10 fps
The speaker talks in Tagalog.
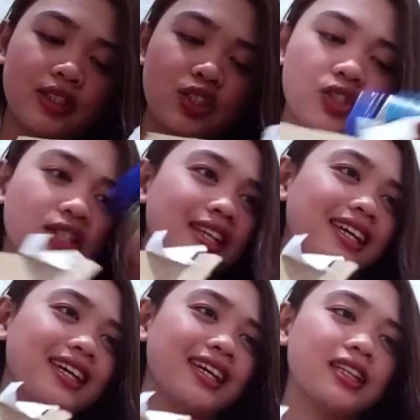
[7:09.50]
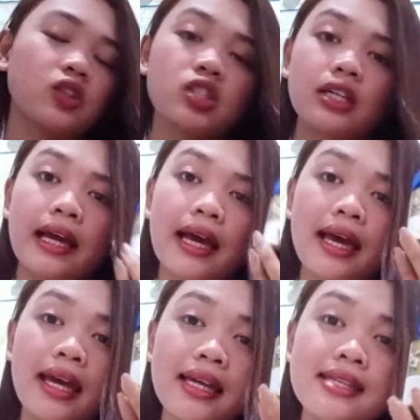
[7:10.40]
So, ito siya
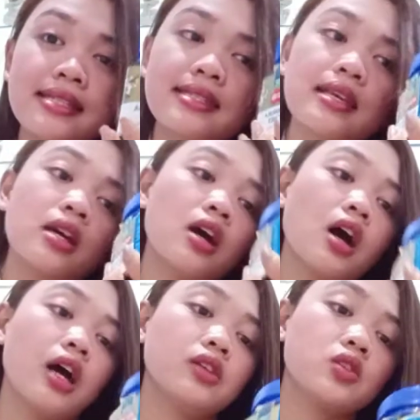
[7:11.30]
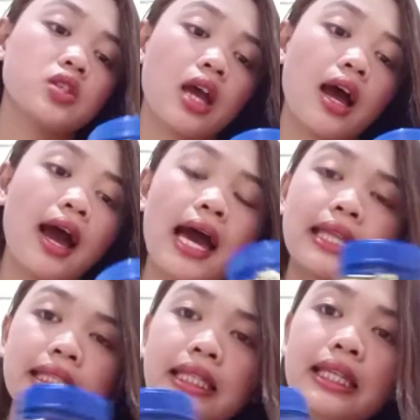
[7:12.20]
guys. Ano siya,
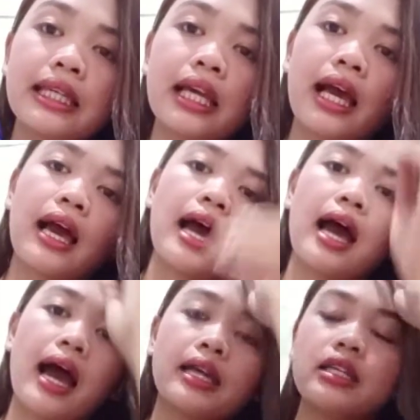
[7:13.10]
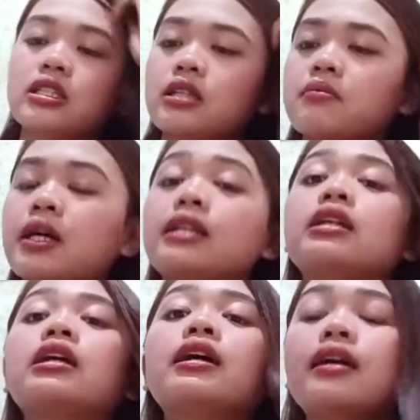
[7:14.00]
honey. Honey siya,
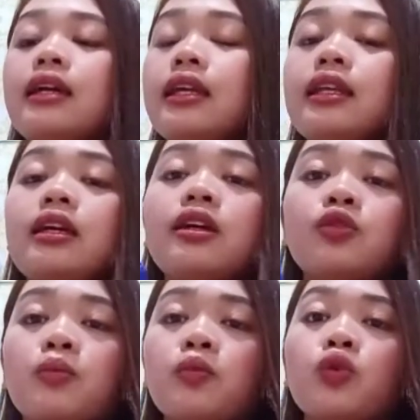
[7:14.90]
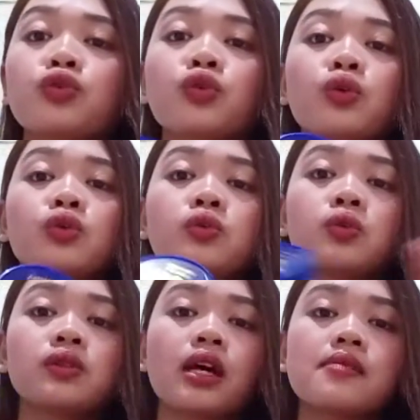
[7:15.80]
bali. Iniinom ko to
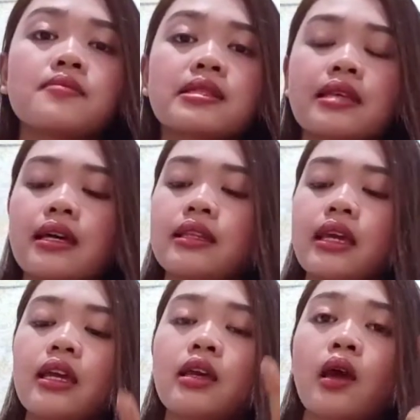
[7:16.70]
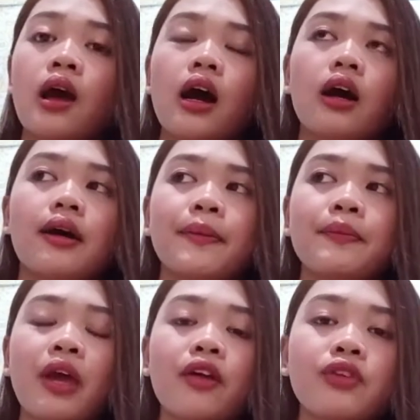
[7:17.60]
2 times a day. Um,
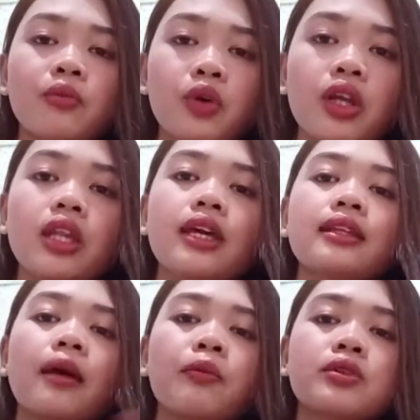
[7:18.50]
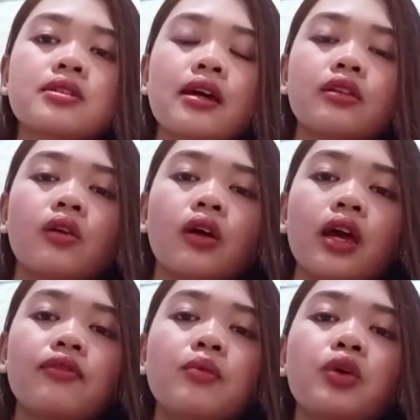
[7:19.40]
every morning, tapos ano,
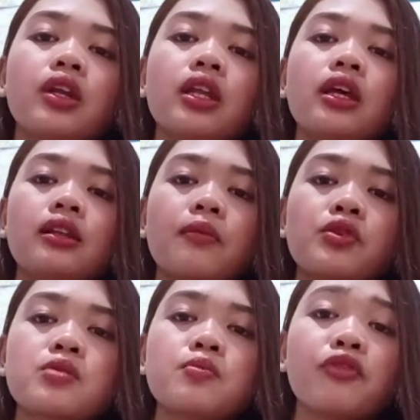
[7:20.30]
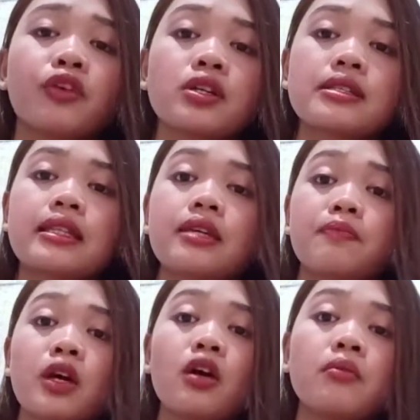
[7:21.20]
every morning, tapos before sleep,
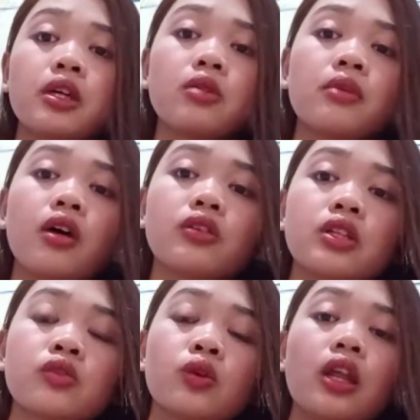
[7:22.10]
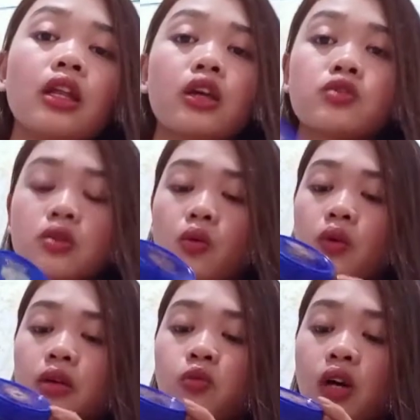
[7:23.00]
minum ako nito, lalagay sa
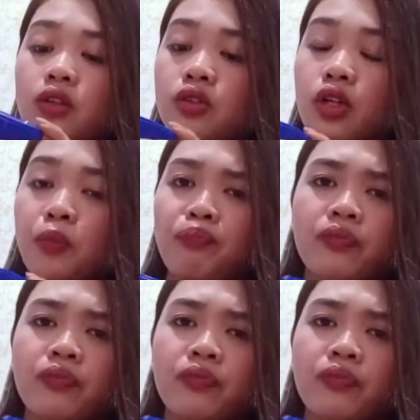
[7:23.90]
warm water.